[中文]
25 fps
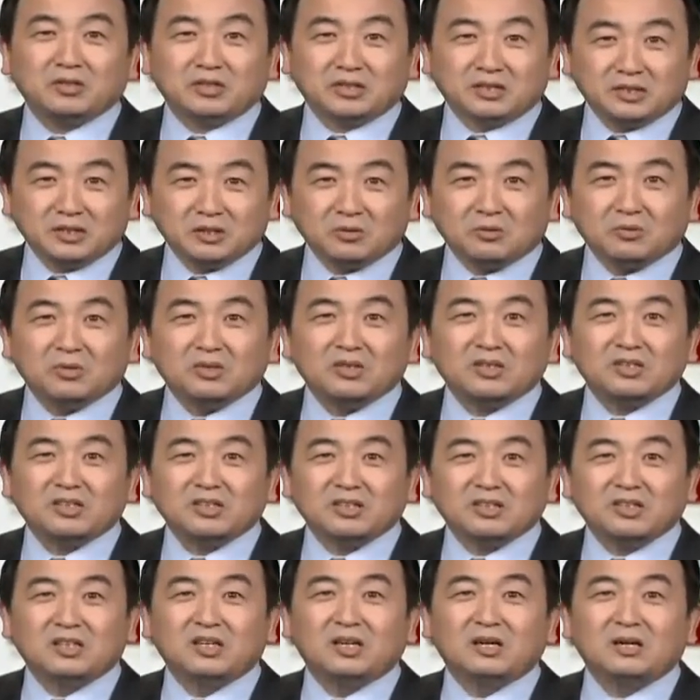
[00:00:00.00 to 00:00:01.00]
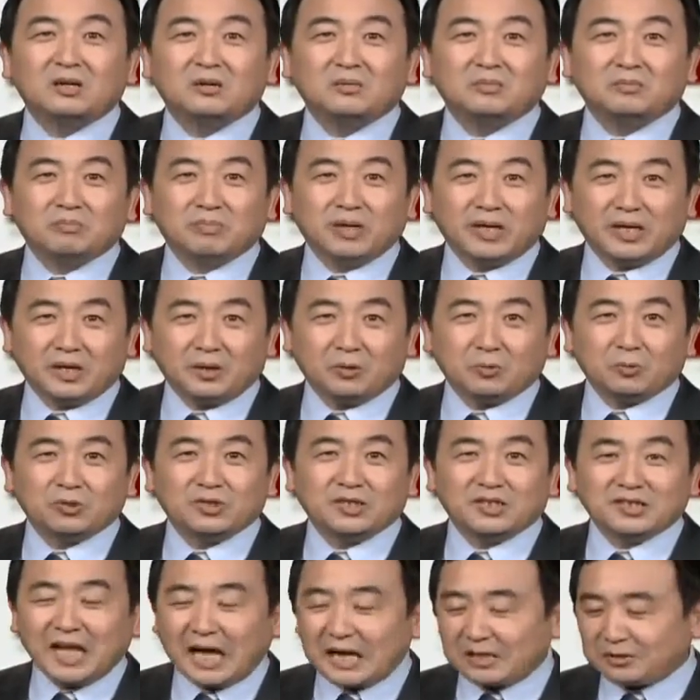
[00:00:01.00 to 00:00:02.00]
领袖和美
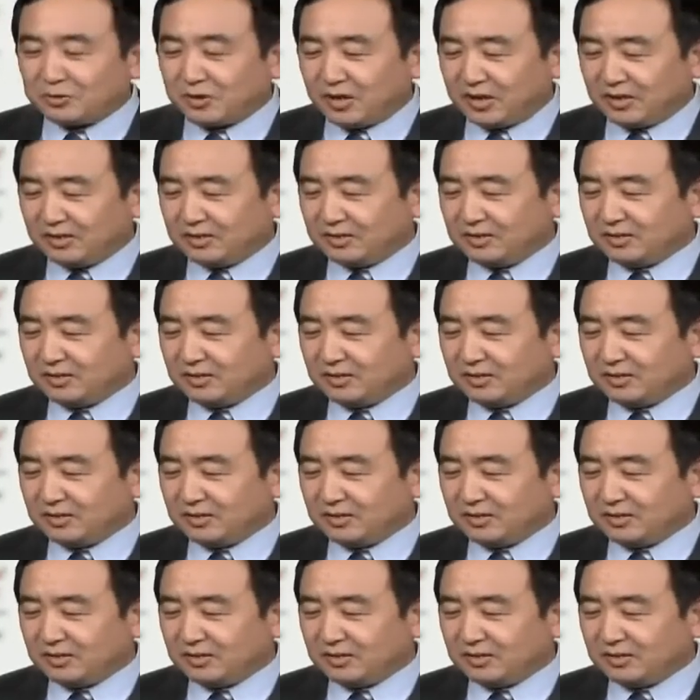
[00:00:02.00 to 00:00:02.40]
国的大选。